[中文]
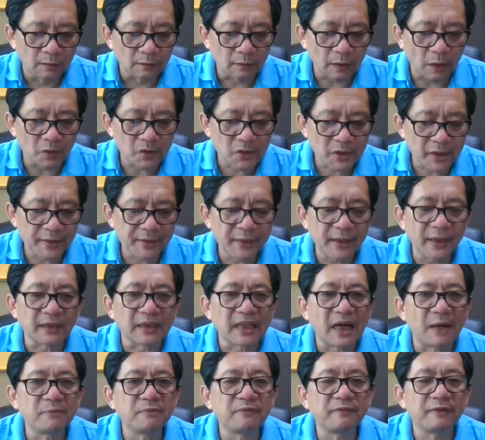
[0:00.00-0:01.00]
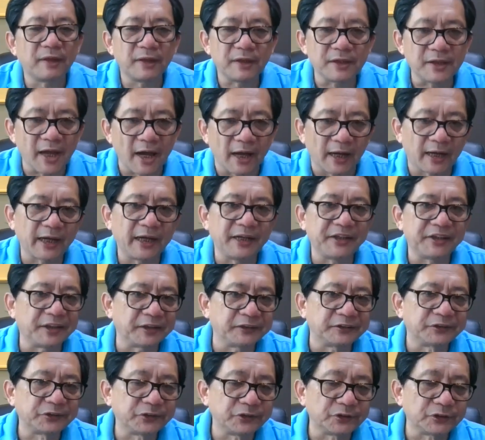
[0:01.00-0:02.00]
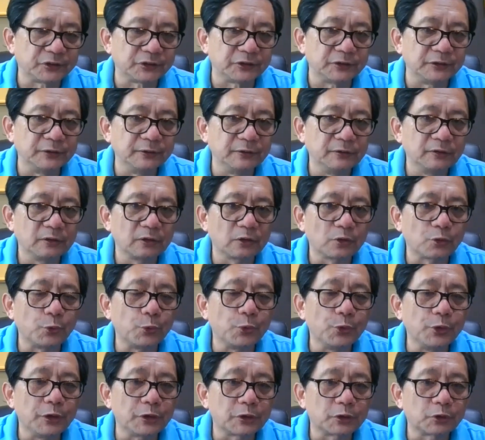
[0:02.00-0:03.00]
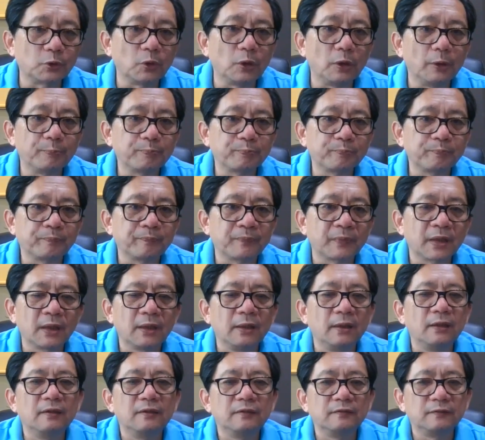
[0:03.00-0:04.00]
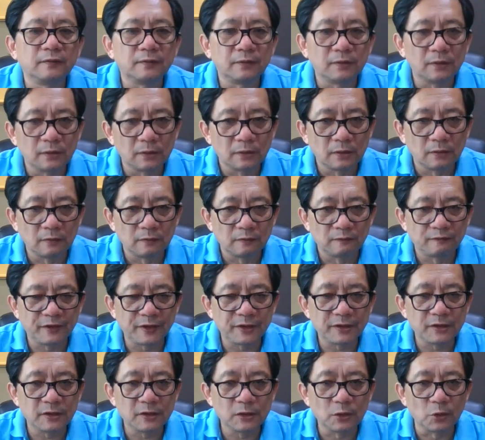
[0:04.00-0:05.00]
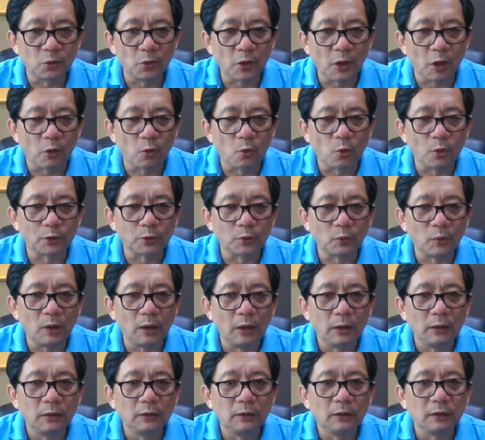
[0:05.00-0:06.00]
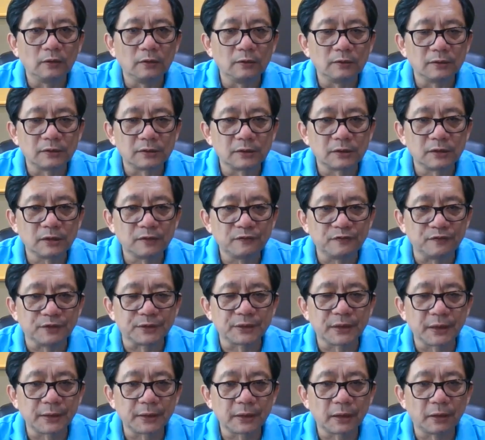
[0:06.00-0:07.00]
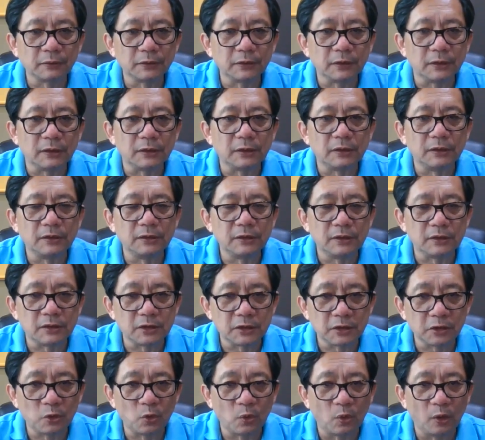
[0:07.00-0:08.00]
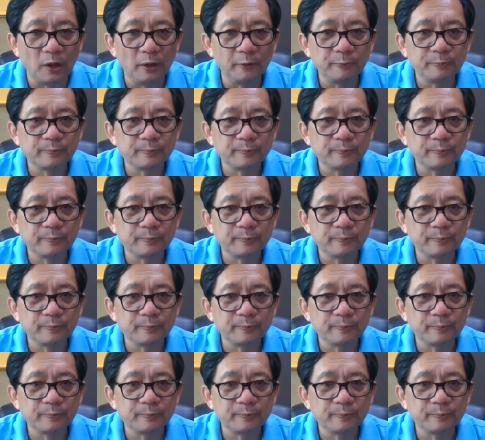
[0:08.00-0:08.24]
到现在，他们为了掩盖这个事实，故意说飞机油料过多，机腹先着地，引起起火。